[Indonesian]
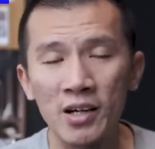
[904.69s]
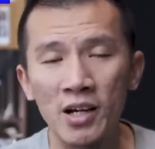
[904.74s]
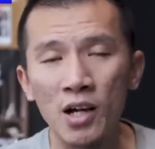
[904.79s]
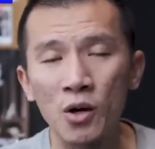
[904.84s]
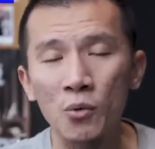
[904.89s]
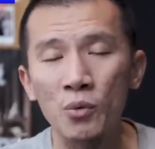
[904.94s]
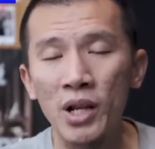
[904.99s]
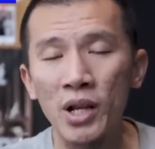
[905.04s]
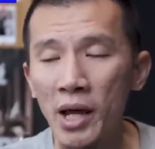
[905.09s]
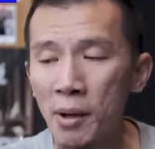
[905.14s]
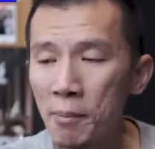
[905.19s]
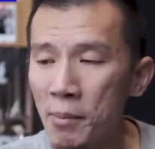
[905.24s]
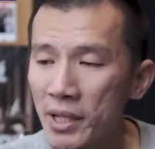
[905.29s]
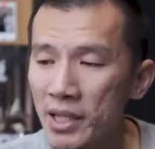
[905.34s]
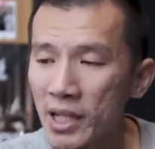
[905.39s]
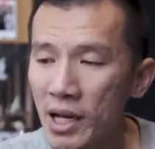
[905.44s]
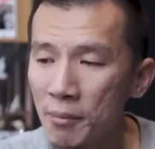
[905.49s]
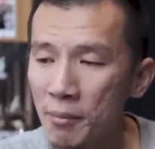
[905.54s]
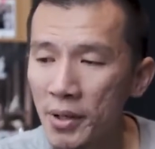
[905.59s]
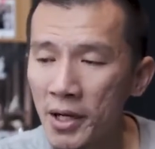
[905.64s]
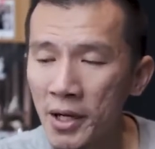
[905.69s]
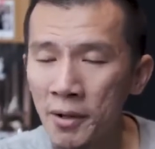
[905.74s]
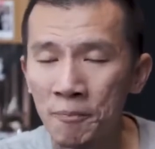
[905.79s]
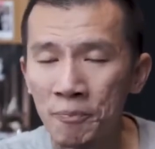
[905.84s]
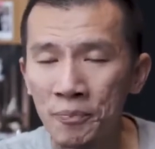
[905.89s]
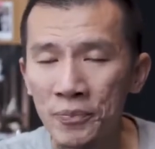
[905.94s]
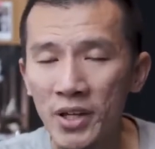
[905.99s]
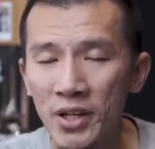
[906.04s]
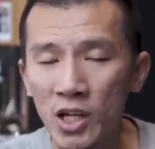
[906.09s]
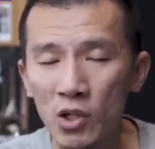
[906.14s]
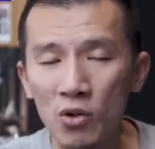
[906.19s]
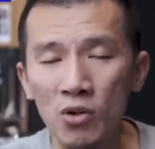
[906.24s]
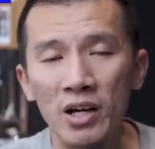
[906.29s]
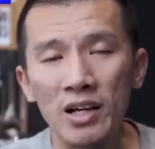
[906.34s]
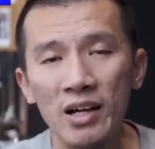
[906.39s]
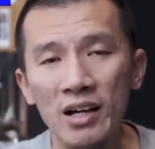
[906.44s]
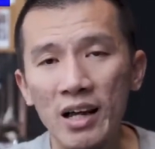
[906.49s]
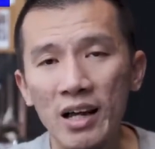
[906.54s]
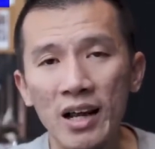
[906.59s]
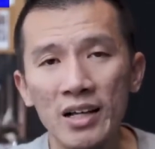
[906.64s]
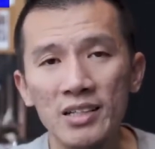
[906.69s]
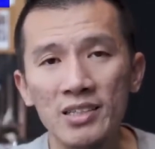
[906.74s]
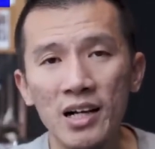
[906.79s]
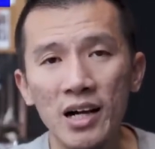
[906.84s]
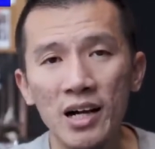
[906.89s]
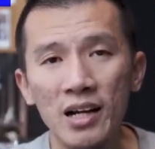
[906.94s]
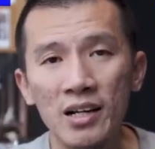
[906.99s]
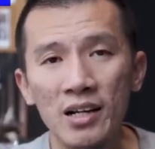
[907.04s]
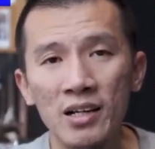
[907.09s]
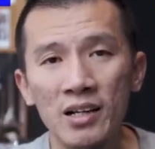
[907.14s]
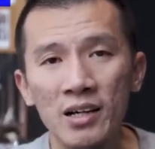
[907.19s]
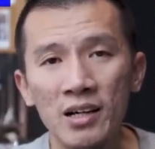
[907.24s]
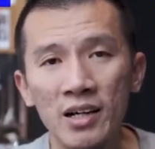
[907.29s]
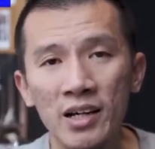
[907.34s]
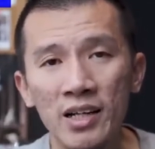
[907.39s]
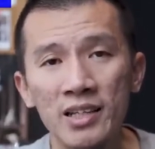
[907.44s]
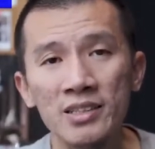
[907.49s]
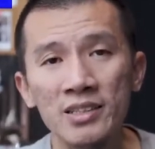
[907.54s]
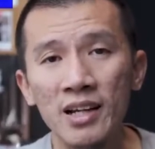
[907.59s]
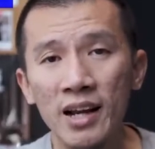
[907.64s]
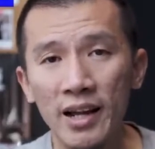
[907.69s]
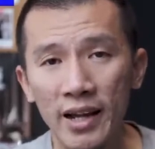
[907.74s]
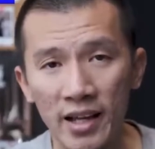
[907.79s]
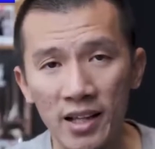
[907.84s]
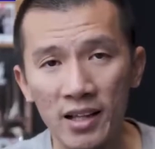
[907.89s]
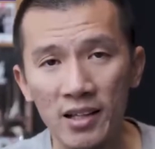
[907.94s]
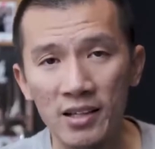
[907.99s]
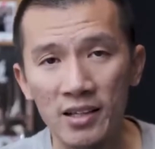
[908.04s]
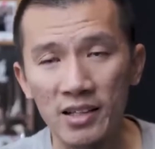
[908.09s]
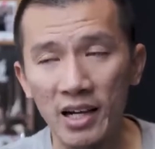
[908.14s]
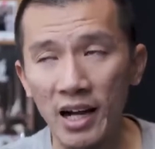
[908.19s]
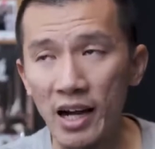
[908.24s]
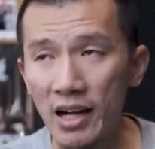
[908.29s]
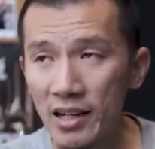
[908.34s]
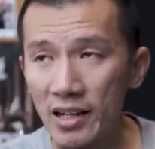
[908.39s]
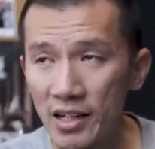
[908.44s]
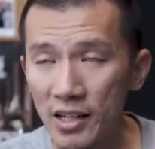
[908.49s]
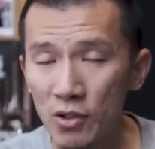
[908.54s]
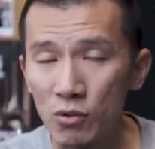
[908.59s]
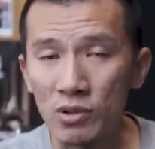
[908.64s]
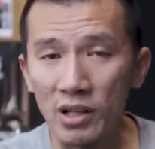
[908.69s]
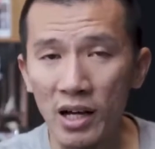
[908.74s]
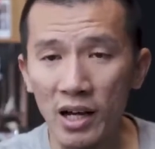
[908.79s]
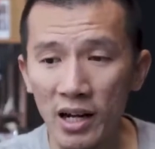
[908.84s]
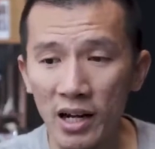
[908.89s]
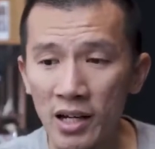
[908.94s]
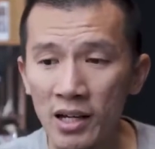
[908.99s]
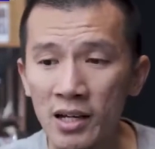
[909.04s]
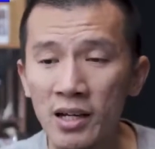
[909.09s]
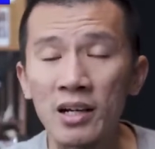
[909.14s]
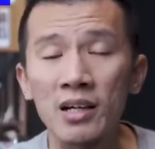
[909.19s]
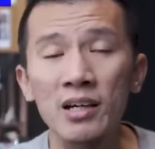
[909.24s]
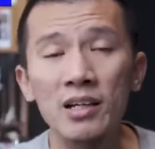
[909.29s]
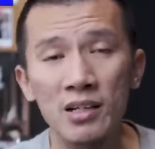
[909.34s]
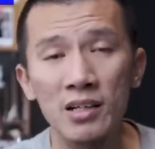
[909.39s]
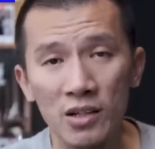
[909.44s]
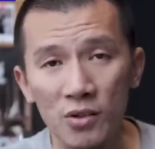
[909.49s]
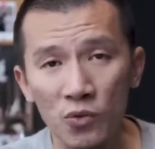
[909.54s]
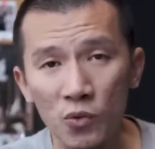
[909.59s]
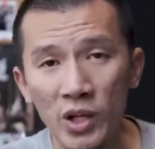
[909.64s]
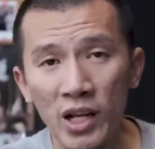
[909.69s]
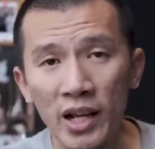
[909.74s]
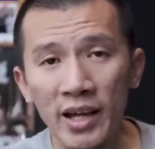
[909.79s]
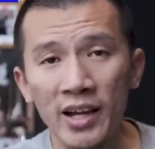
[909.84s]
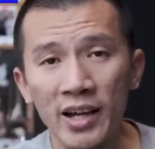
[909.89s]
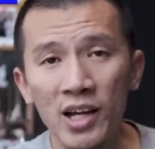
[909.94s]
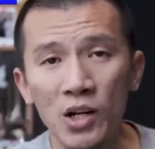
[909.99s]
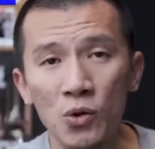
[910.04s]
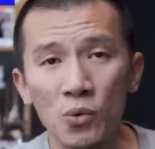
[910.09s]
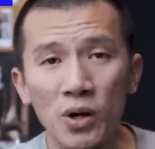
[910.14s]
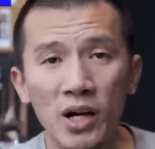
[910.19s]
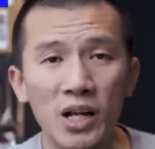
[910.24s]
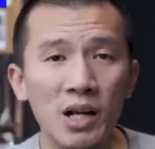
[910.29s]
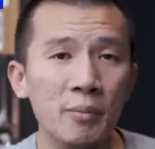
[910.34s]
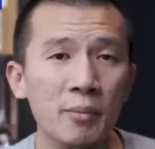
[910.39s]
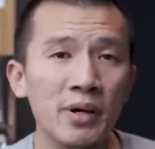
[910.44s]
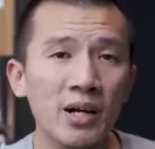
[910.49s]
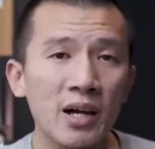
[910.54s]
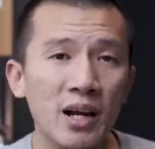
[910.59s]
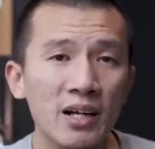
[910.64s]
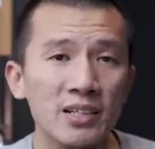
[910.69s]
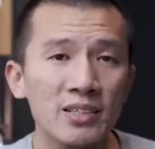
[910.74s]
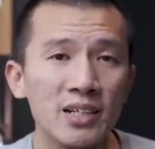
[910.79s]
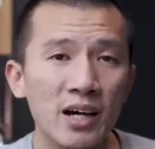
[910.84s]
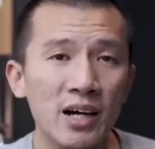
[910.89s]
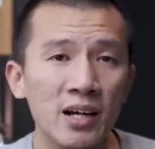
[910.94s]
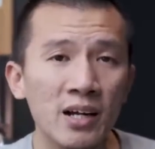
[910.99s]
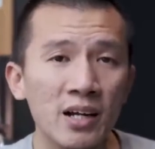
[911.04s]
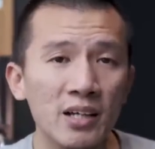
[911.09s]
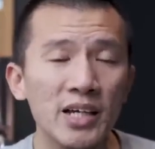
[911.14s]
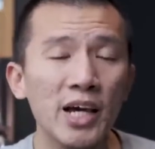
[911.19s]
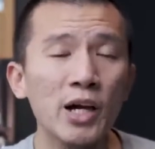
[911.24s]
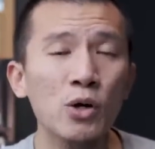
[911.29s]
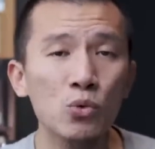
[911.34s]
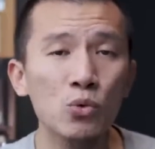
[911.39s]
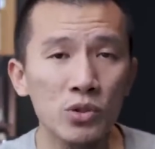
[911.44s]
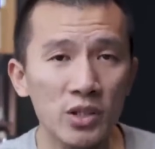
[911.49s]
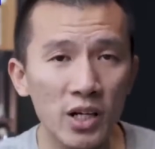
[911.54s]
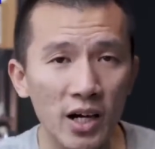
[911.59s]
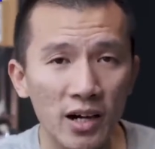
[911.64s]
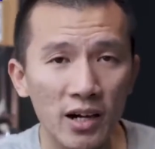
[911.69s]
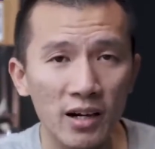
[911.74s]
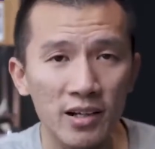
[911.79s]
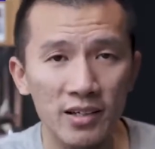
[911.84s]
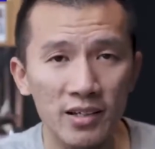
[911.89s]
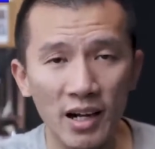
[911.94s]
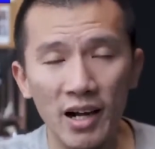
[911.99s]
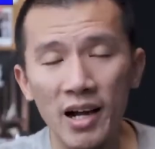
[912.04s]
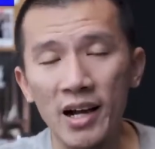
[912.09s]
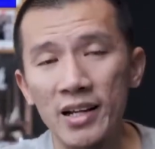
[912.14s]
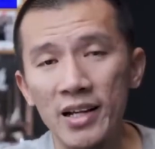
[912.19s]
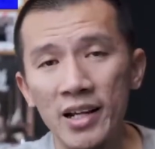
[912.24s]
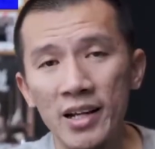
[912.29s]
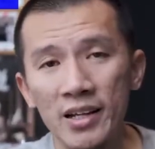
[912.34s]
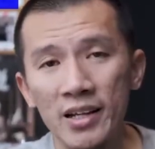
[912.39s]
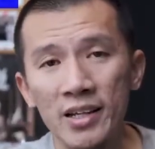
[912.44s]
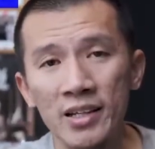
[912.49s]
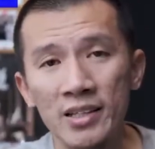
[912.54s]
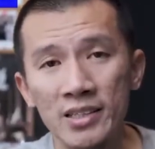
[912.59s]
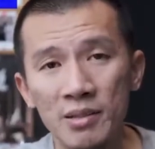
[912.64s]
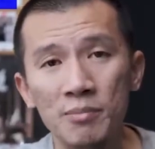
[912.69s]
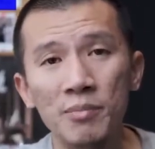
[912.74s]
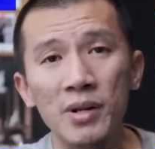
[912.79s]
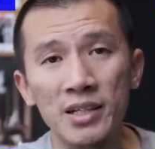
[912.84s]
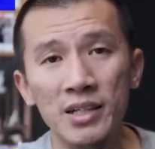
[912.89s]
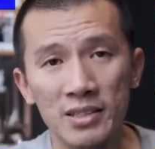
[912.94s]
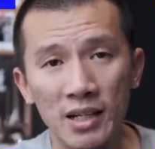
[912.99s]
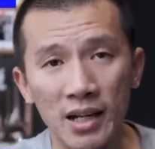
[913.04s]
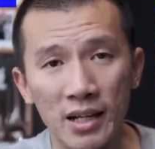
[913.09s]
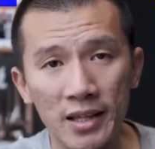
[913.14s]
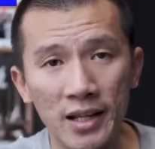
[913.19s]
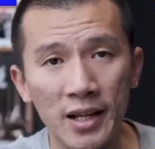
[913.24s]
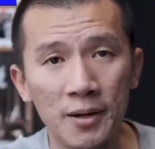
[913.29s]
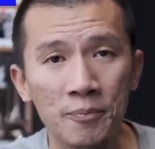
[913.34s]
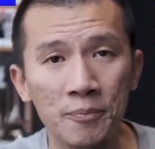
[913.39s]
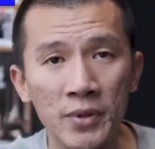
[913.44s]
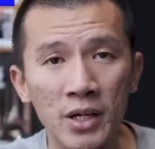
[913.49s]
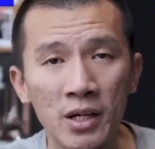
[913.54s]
Wilayah pertama itu ada kerajaan Israel yang ada di utara, wilayah kedua namanya kerajaan Yehuda yang ada di sebelah selatan.